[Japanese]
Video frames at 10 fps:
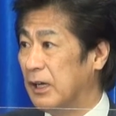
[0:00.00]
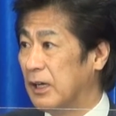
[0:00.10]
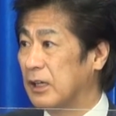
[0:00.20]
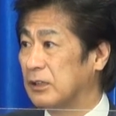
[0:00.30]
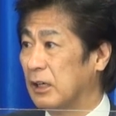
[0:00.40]

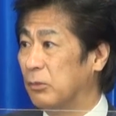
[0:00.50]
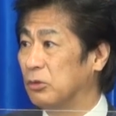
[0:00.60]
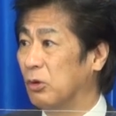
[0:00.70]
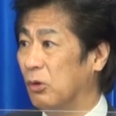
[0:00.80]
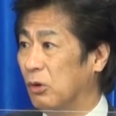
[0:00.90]
新たなも
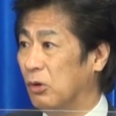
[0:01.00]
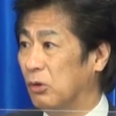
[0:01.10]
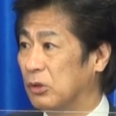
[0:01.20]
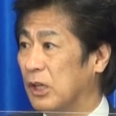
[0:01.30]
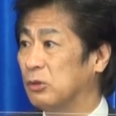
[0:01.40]
のを
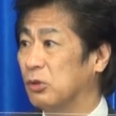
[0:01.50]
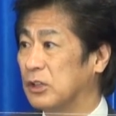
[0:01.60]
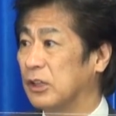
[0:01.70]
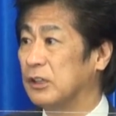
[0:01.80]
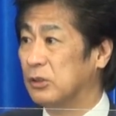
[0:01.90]
検討い
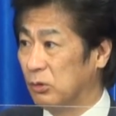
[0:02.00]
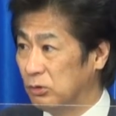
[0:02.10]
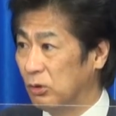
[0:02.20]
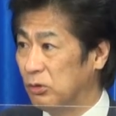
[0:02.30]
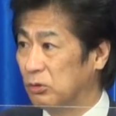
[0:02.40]
ただいておる
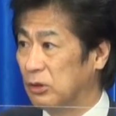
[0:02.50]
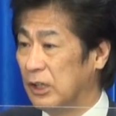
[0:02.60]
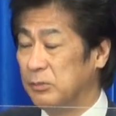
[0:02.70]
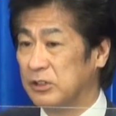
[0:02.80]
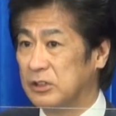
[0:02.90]
ということで
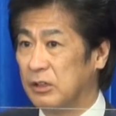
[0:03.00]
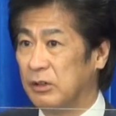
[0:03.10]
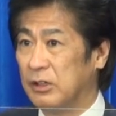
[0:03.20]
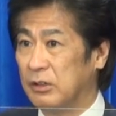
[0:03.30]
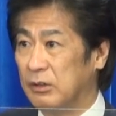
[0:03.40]
ありますから
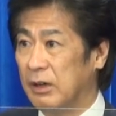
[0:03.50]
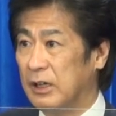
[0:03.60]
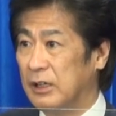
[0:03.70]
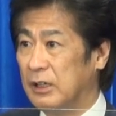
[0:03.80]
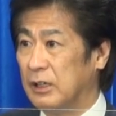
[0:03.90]
我々は
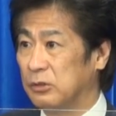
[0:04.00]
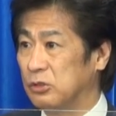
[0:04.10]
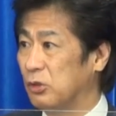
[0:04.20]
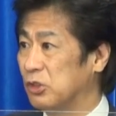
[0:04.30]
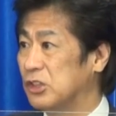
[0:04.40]
あの
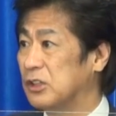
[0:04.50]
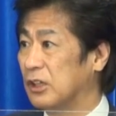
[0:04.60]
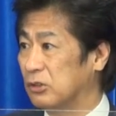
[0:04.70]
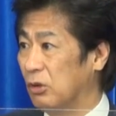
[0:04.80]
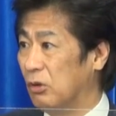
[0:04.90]
それをしっか
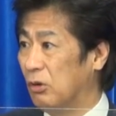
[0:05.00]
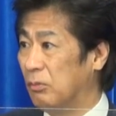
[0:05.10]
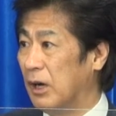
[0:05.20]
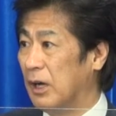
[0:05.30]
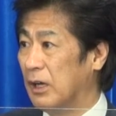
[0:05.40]
りと、
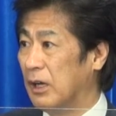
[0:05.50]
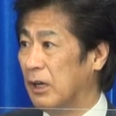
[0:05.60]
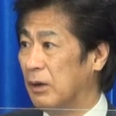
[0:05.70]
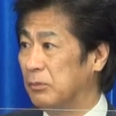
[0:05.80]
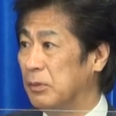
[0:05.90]
ま
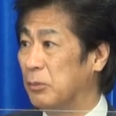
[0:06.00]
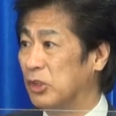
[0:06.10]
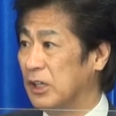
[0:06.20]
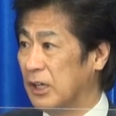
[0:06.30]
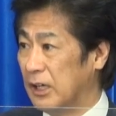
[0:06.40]
あ、見
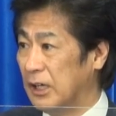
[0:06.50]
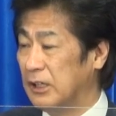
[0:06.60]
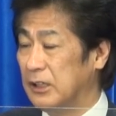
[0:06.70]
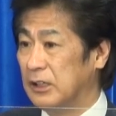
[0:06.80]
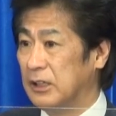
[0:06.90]
守りながら
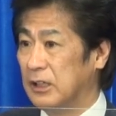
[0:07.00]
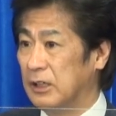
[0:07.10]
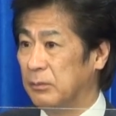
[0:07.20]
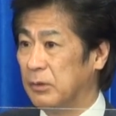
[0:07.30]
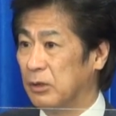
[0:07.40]

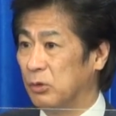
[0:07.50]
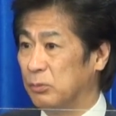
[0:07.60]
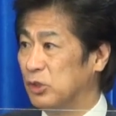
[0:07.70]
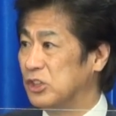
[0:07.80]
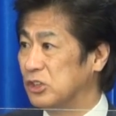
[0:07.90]
あまあ、この
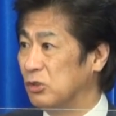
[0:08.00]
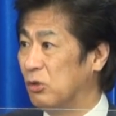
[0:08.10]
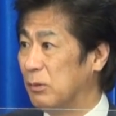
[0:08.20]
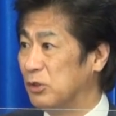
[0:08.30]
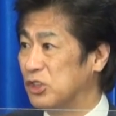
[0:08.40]
物質の
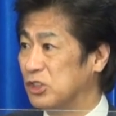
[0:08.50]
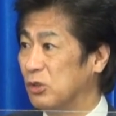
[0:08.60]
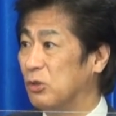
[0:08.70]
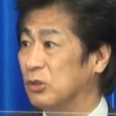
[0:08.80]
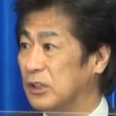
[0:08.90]
方は物質
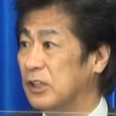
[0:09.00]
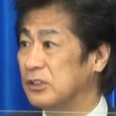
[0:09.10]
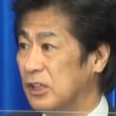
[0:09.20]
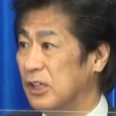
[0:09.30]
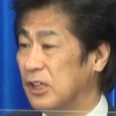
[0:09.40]
の方でで
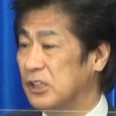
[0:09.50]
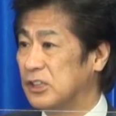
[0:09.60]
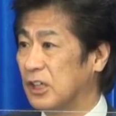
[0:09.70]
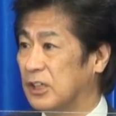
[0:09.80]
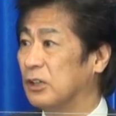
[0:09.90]
すね
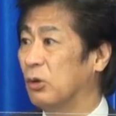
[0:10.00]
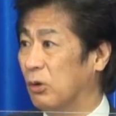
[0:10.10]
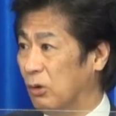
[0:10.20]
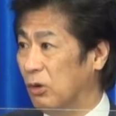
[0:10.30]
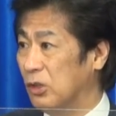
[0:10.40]
しっかり稼
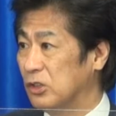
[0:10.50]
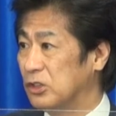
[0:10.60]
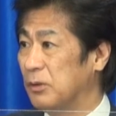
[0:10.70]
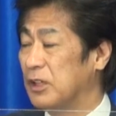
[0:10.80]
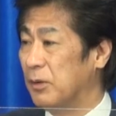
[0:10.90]
働を
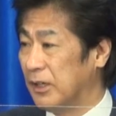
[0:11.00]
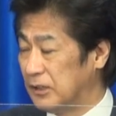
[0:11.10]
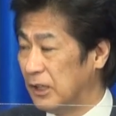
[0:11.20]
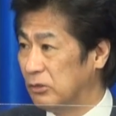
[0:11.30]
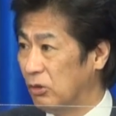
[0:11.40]
進めてまいり
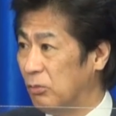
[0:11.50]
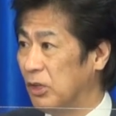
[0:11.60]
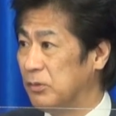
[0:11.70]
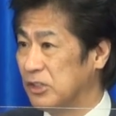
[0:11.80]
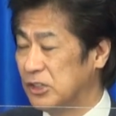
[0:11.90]
たいと
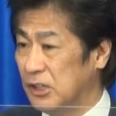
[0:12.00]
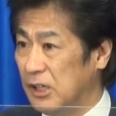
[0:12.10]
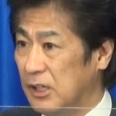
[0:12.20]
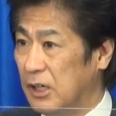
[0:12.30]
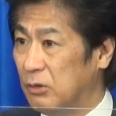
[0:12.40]
思いますし
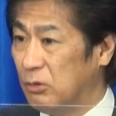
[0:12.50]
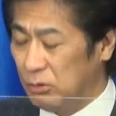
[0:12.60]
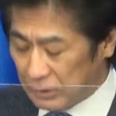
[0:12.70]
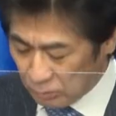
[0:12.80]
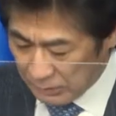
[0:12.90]
あのこ
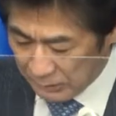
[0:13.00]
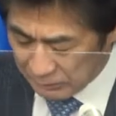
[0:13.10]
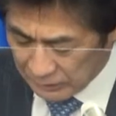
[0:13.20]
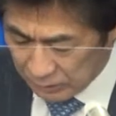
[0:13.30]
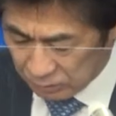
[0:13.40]
の後、まあ
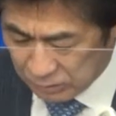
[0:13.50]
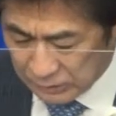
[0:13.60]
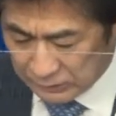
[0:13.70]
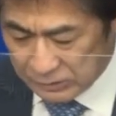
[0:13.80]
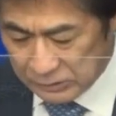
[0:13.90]
またいくつ
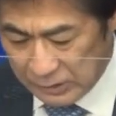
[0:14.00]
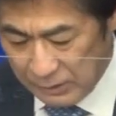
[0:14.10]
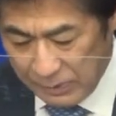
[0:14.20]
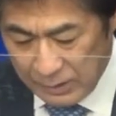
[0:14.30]
かですね